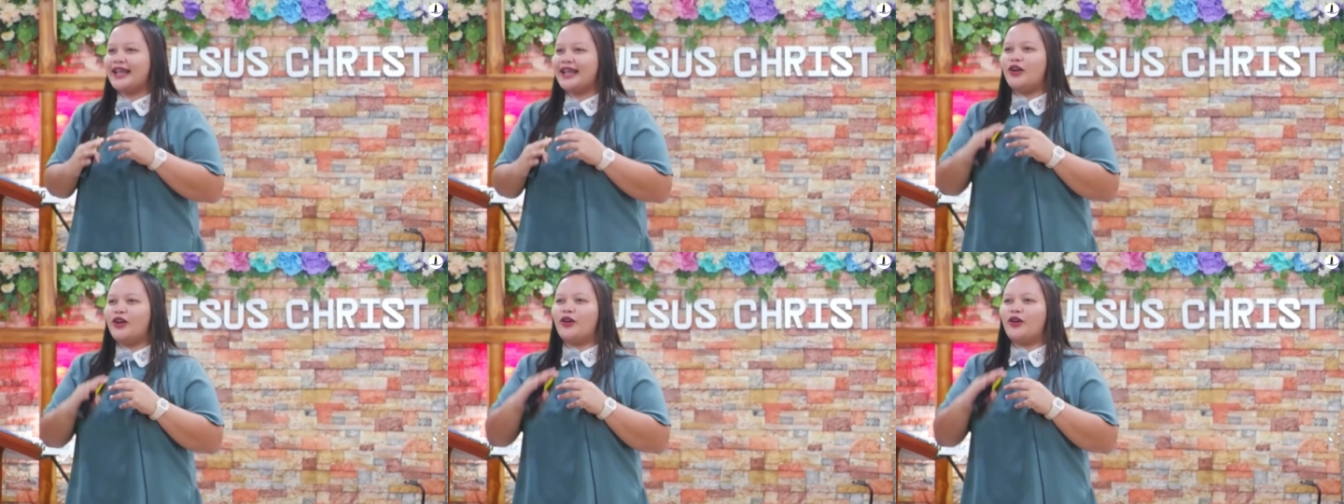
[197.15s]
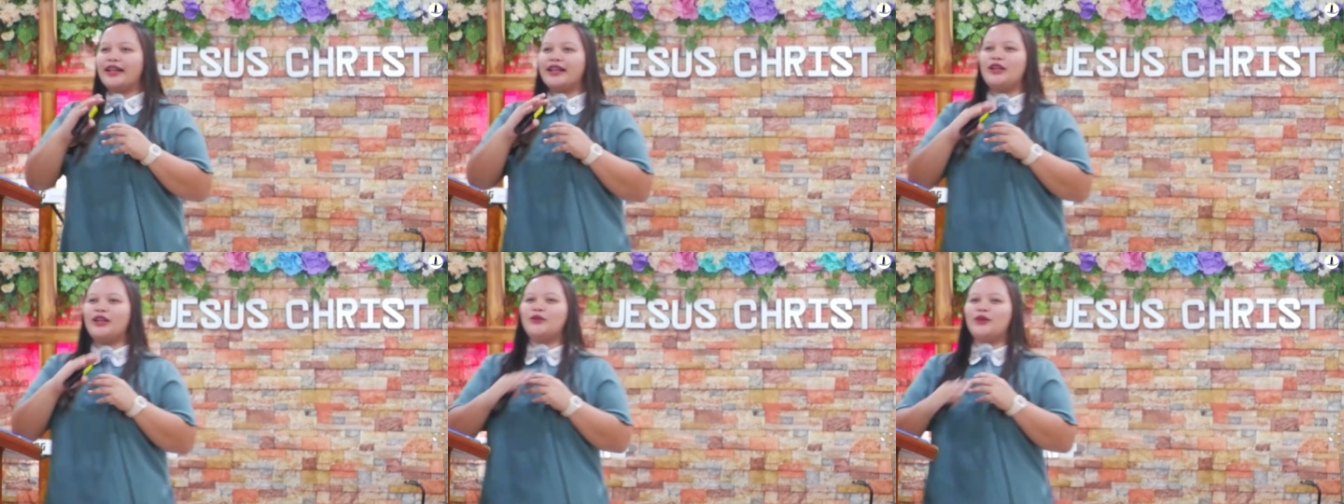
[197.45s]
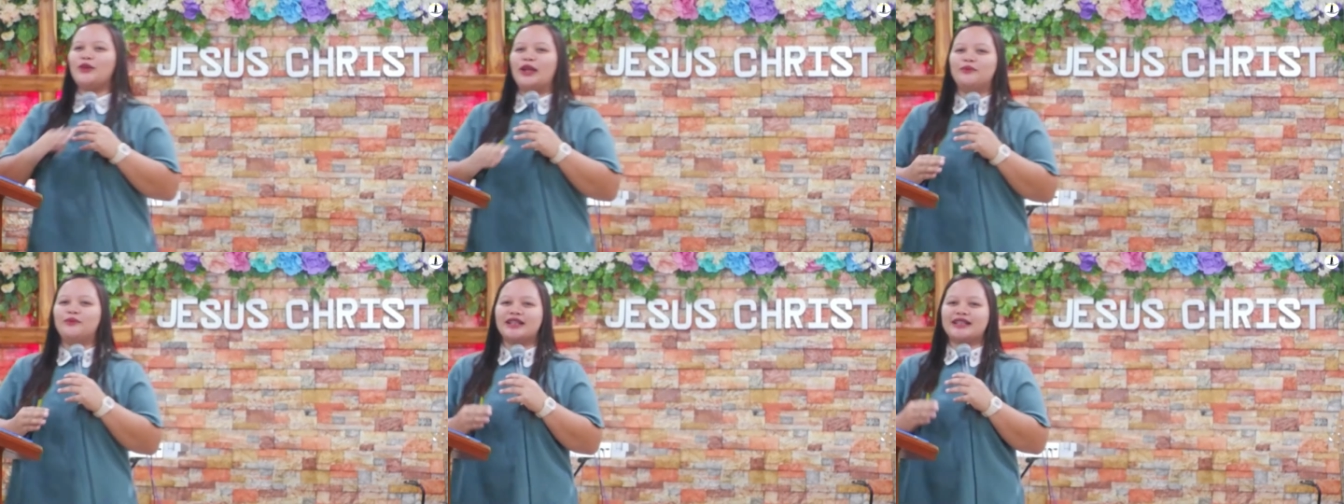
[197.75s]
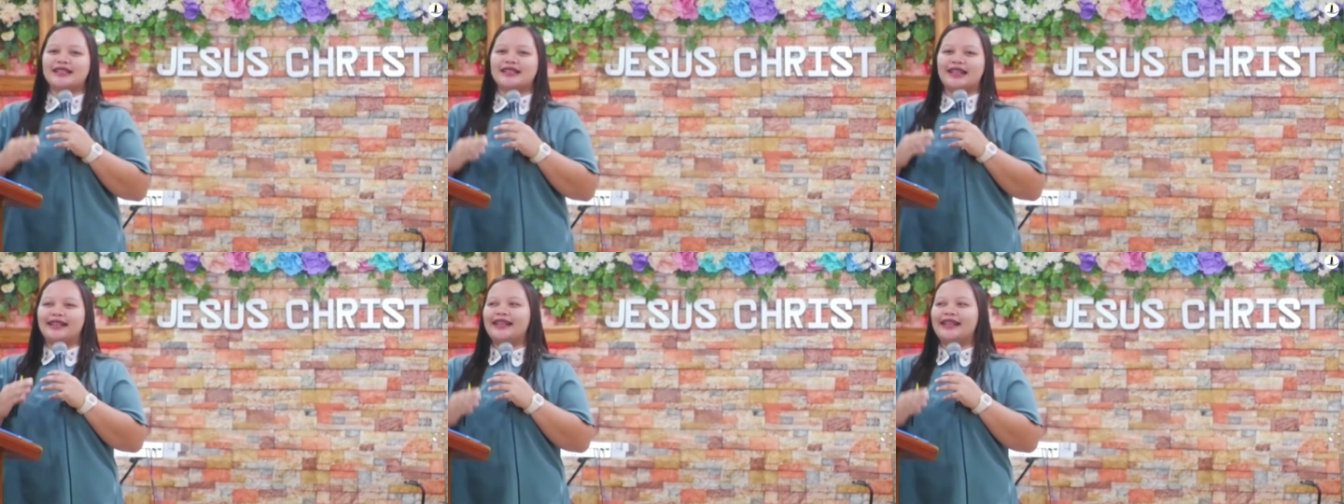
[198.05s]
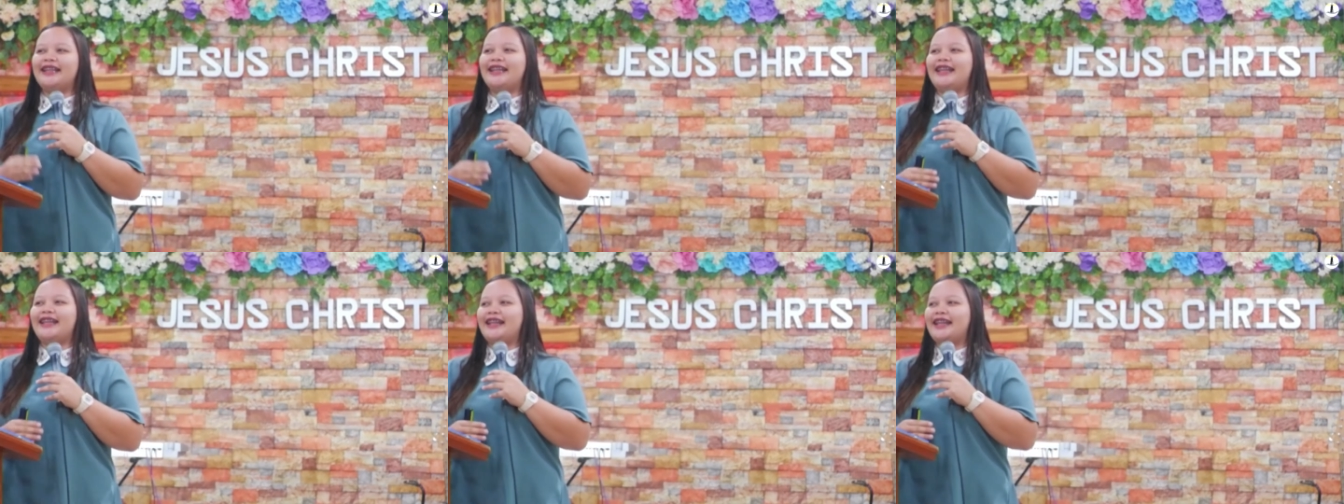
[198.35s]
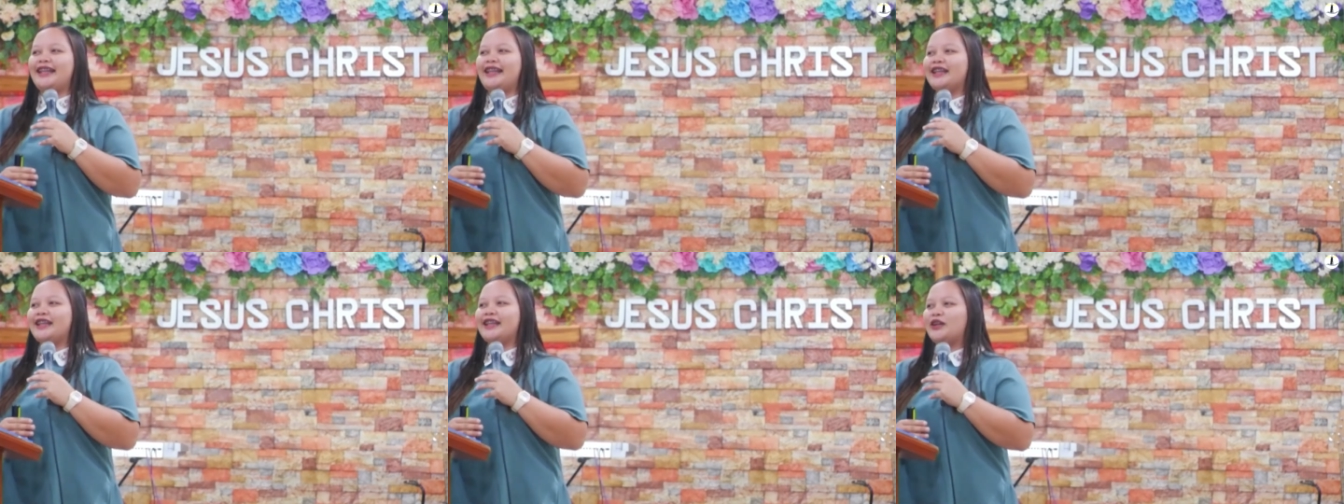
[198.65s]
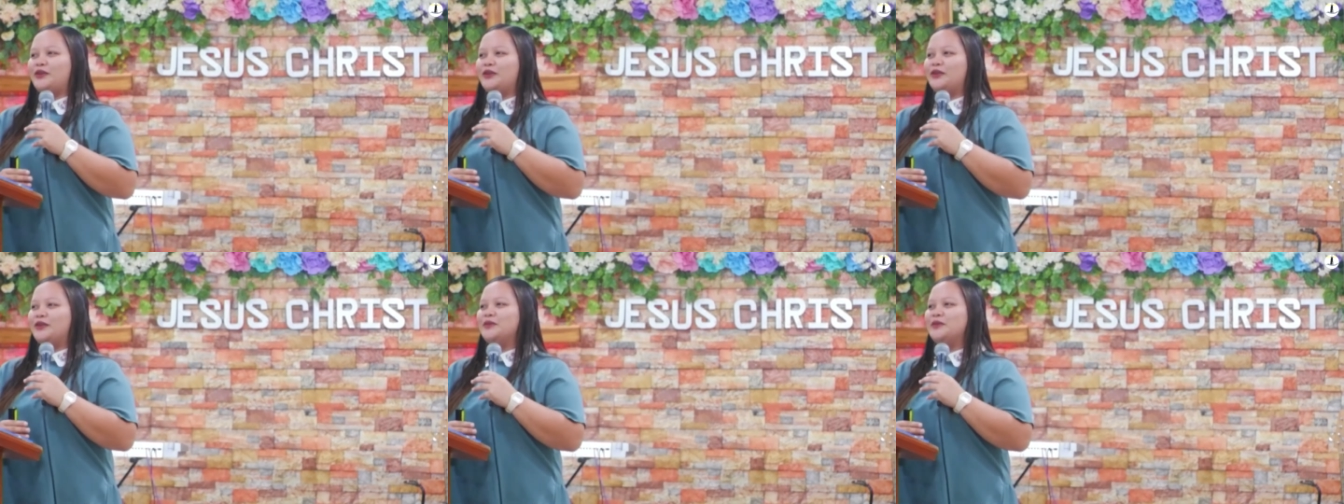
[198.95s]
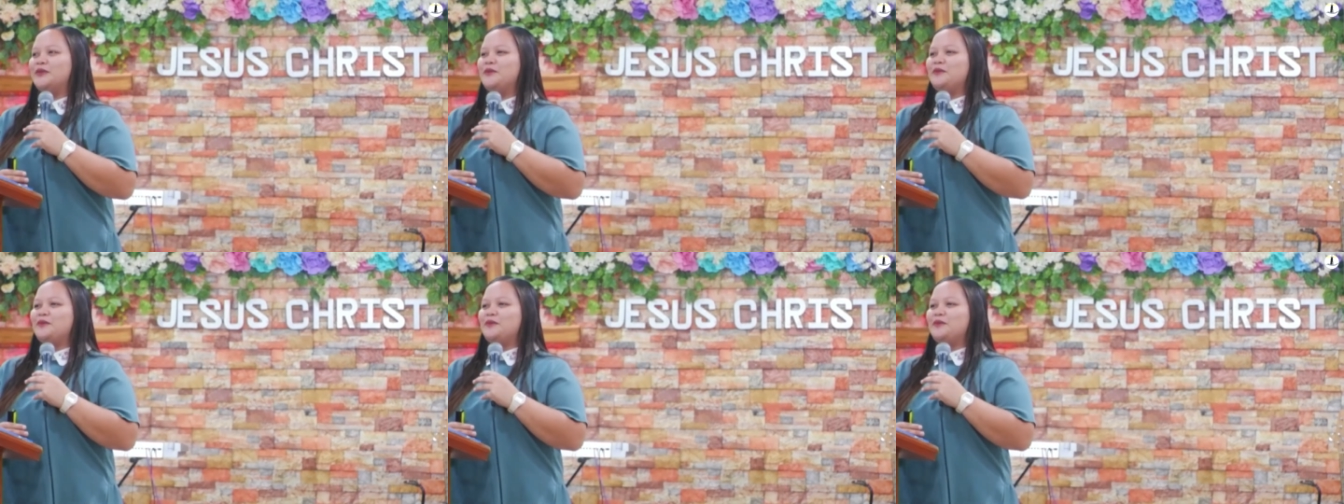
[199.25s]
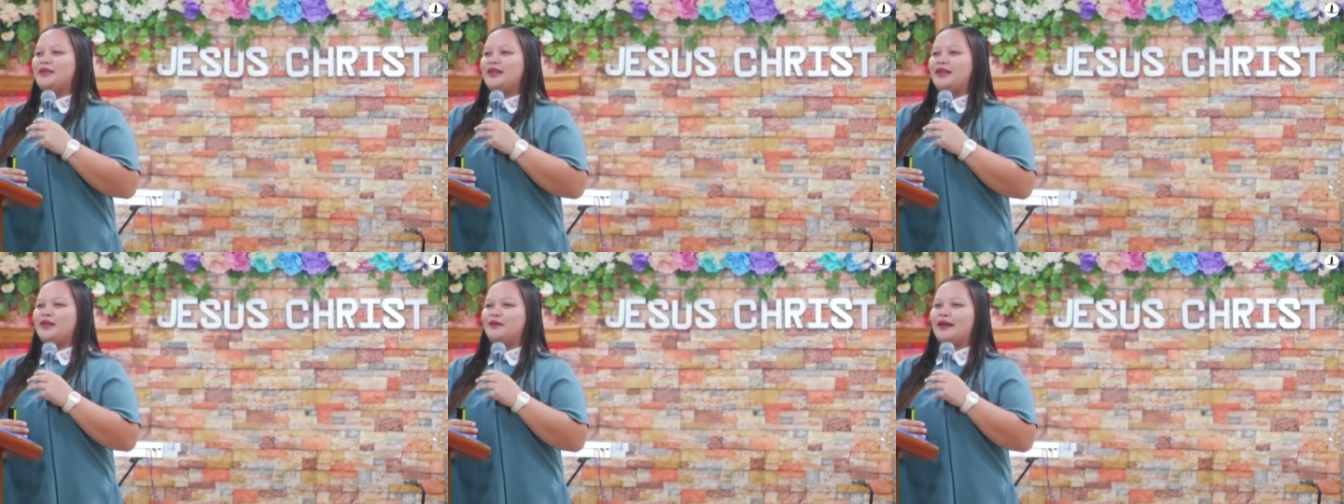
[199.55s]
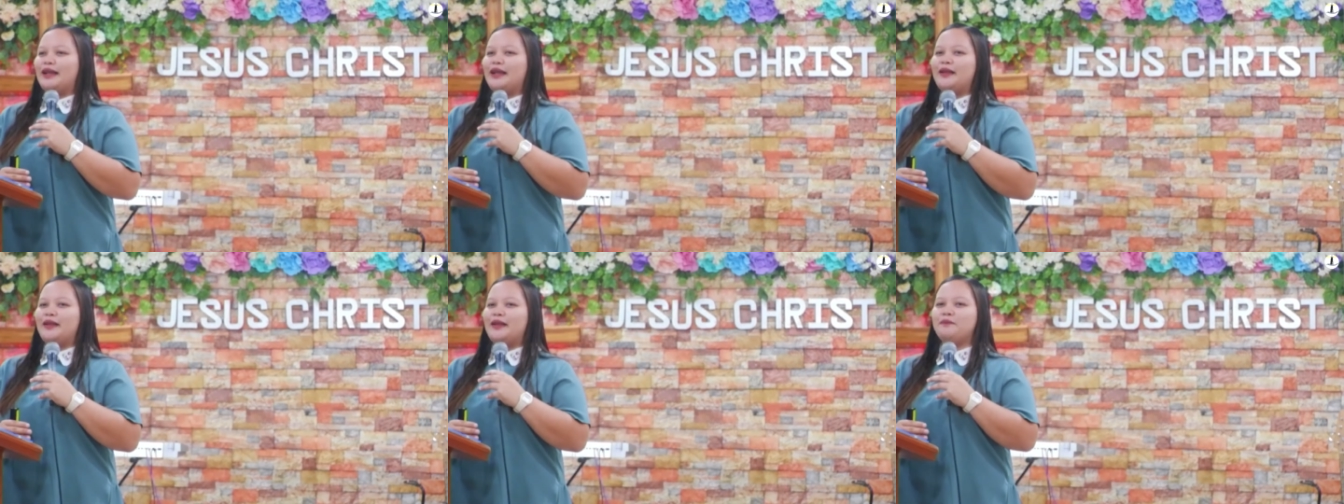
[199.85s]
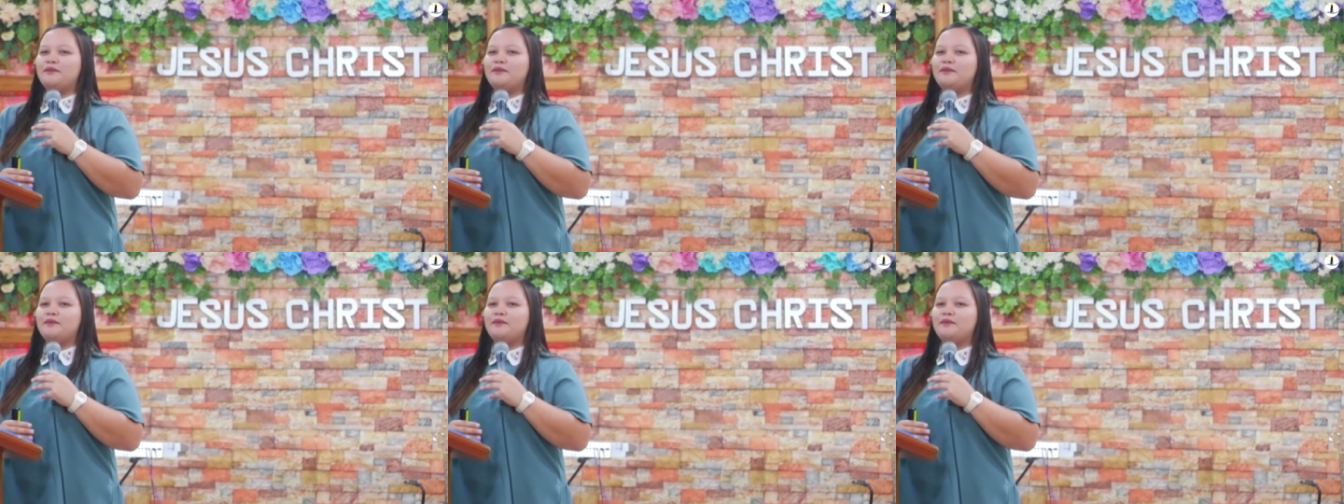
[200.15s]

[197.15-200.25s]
Eh. Okay na yung every Sunday nakikinig ako. Di ba?